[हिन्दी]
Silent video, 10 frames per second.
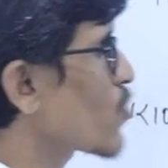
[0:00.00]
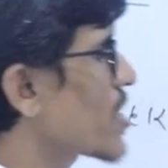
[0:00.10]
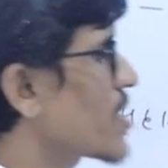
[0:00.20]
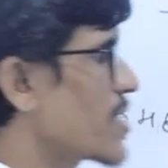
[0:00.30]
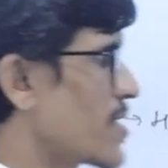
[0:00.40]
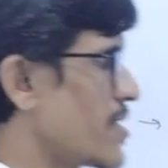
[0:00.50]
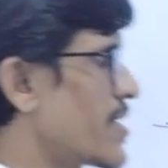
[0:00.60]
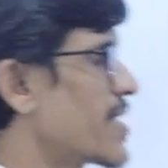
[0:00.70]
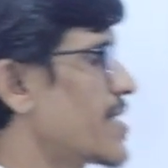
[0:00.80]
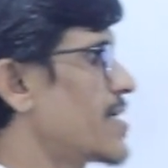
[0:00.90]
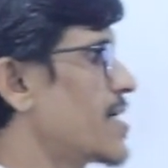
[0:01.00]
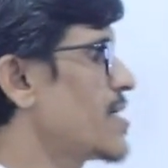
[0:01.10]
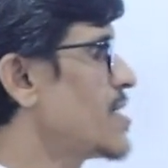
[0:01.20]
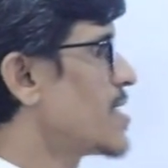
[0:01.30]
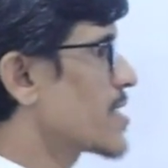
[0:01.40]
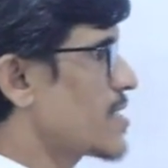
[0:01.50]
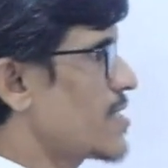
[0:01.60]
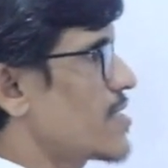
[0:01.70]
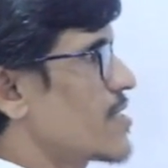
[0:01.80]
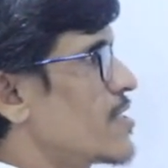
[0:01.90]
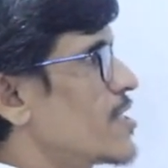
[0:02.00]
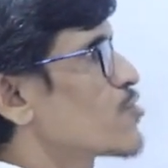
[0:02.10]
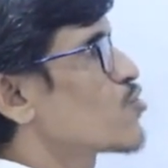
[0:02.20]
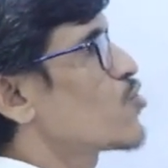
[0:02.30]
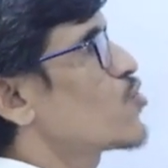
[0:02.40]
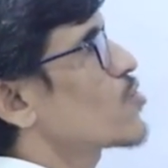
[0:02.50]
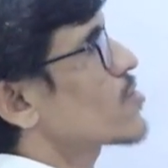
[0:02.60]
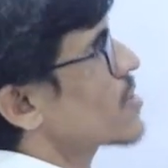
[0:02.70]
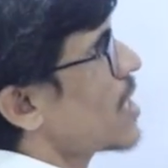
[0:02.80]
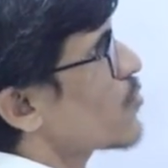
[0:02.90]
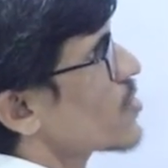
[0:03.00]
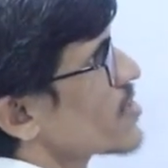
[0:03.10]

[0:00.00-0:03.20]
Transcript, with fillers: ने ये निर्णय लिया कि ये जो राव